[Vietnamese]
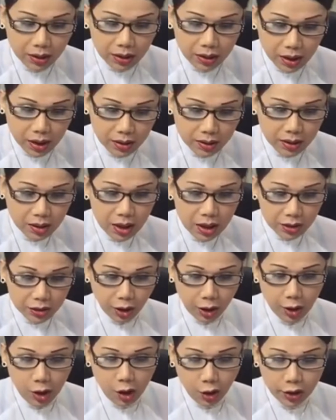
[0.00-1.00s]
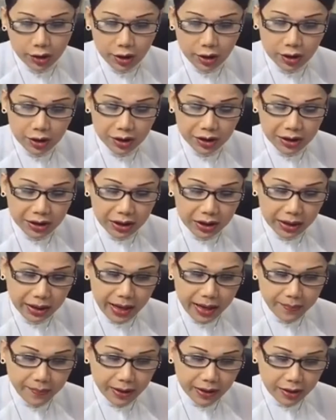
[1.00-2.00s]
chị ơi chị hỏi những người Việt
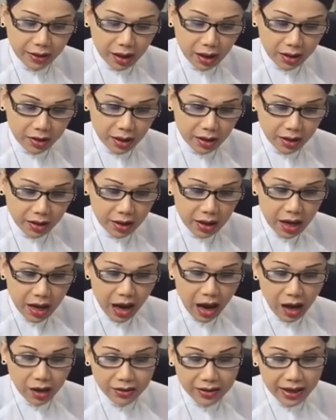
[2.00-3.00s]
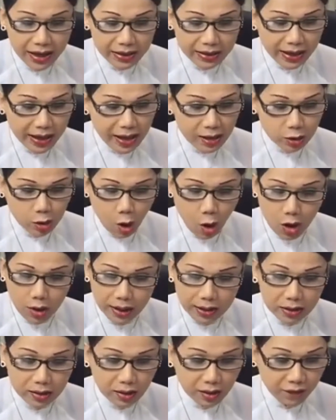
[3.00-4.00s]
Nam bây giờ đi ở Nha Trang toàn
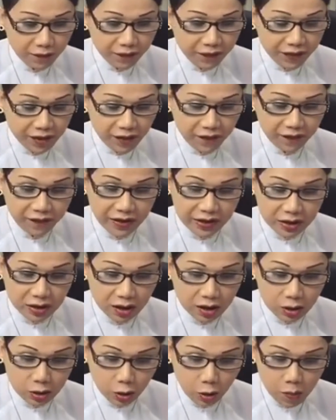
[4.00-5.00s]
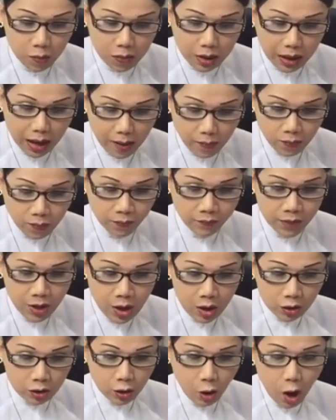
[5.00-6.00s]
là tiếng Việt và tiếng Trung không
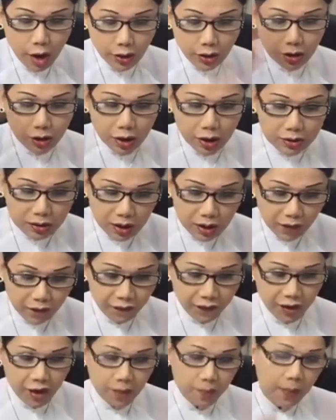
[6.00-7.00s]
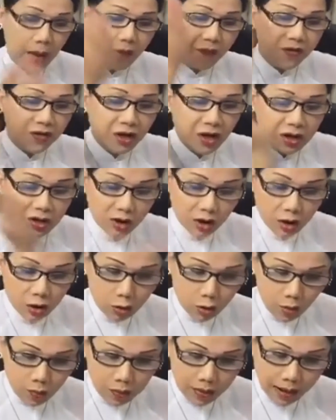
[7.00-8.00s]
có vừa tiếng Việt mà vừa tiếng
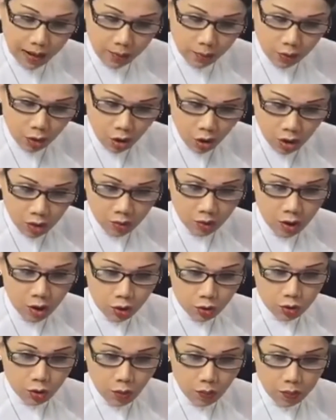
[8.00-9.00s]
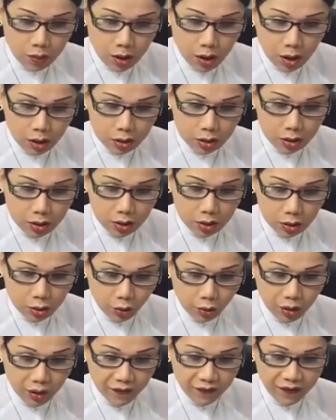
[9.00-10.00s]
Trung Cộng luôn chúng nó tuyên
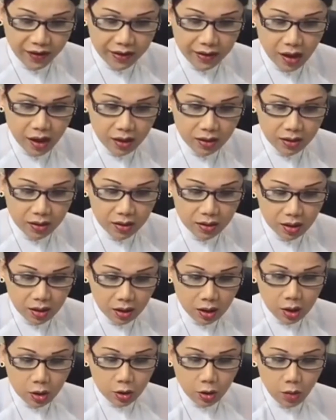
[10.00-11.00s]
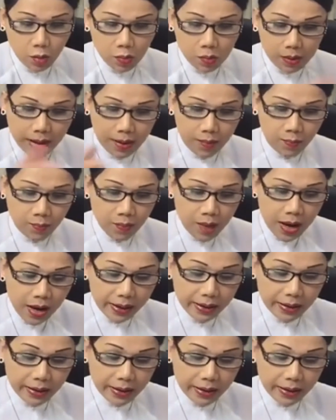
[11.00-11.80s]
truyền về đất nước Trung Cộng